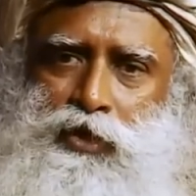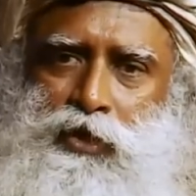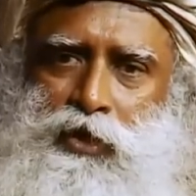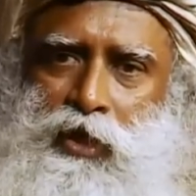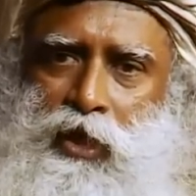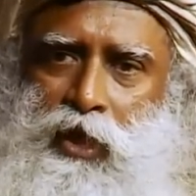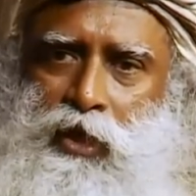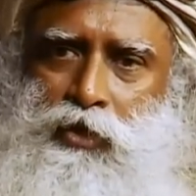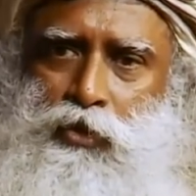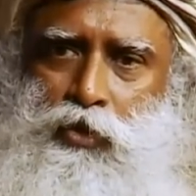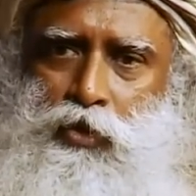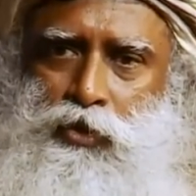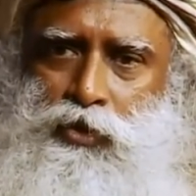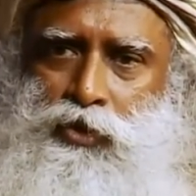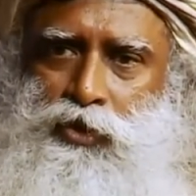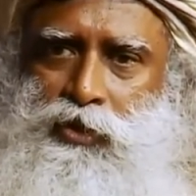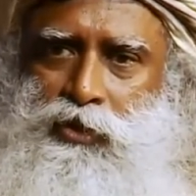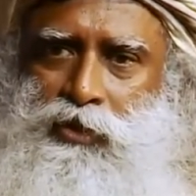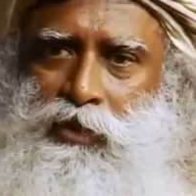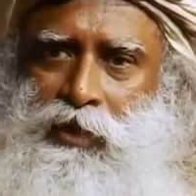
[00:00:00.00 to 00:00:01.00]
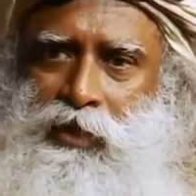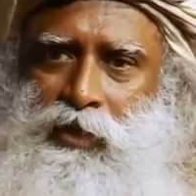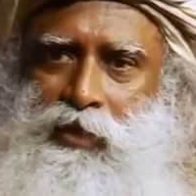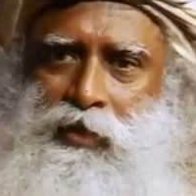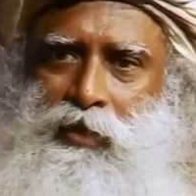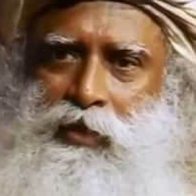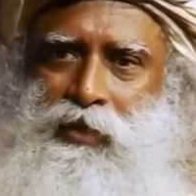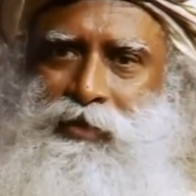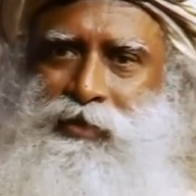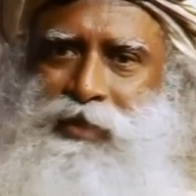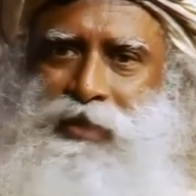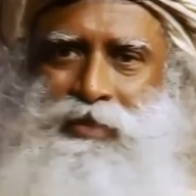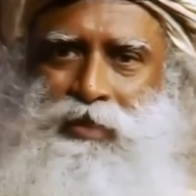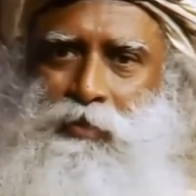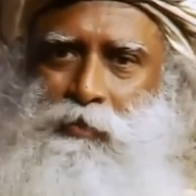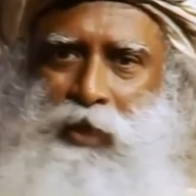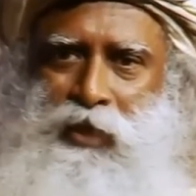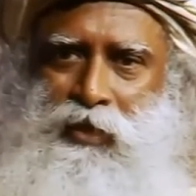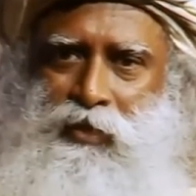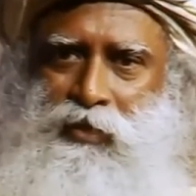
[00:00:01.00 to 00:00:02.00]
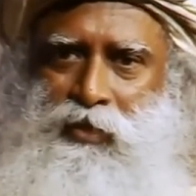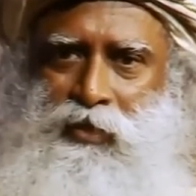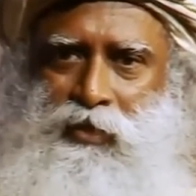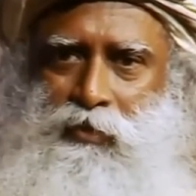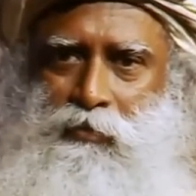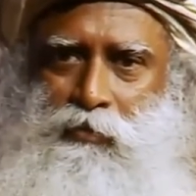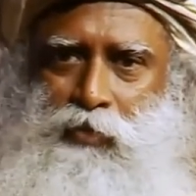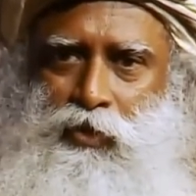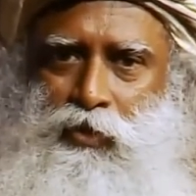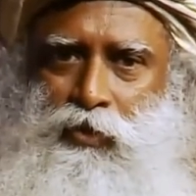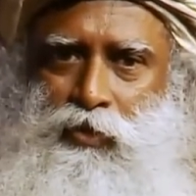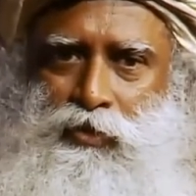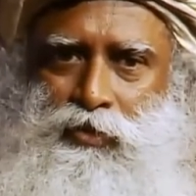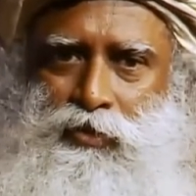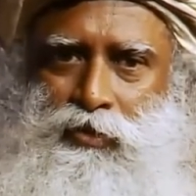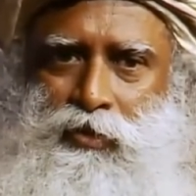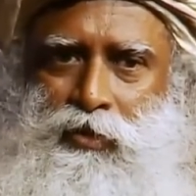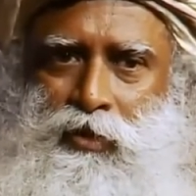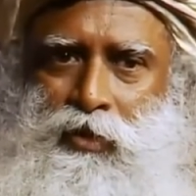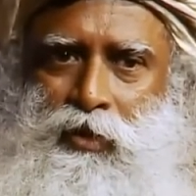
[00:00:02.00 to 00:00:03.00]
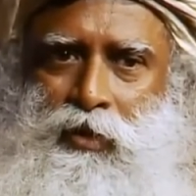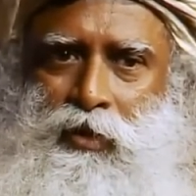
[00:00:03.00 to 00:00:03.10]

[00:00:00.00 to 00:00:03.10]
Нет ничего хорошего в том, чтобы функционировать неосознанно.